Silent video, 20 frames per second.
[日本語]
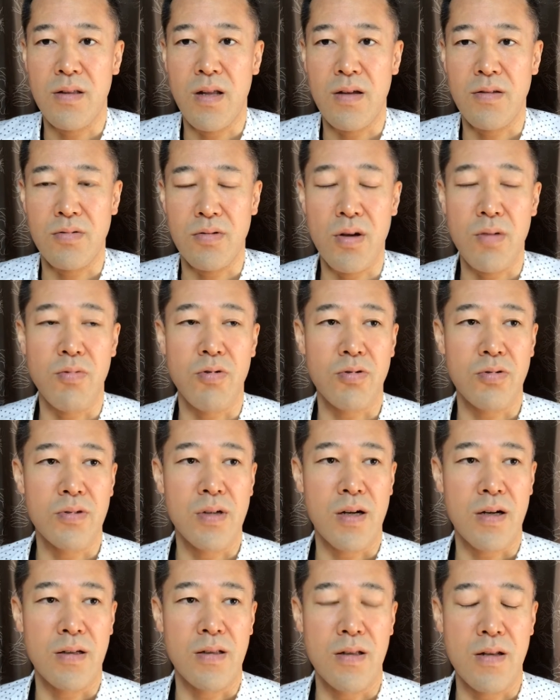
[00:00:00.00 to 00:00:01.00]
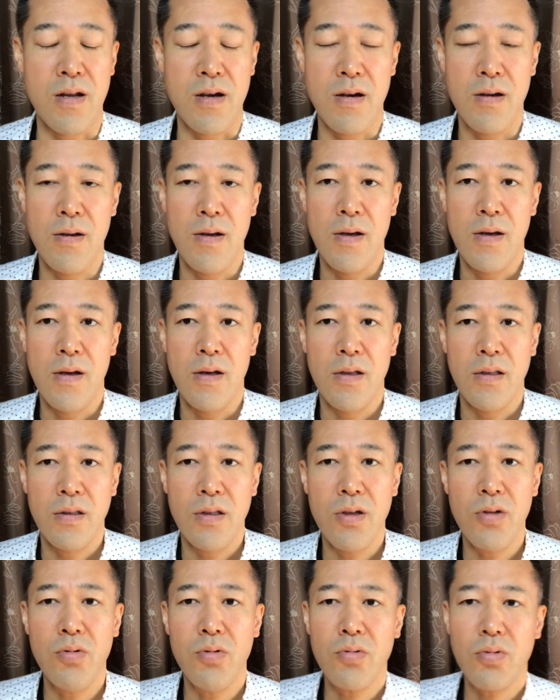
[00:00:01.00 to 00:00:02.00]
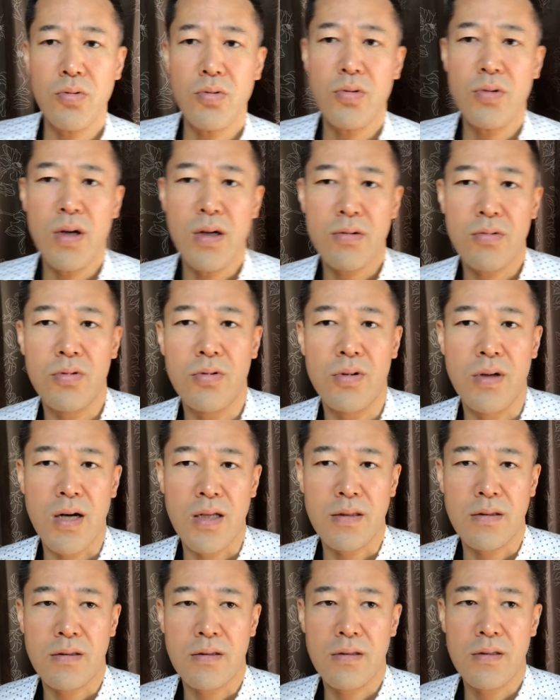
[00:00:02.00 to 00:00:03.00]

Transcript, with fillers: なんですね僕の中でね。っていうことがこうあっ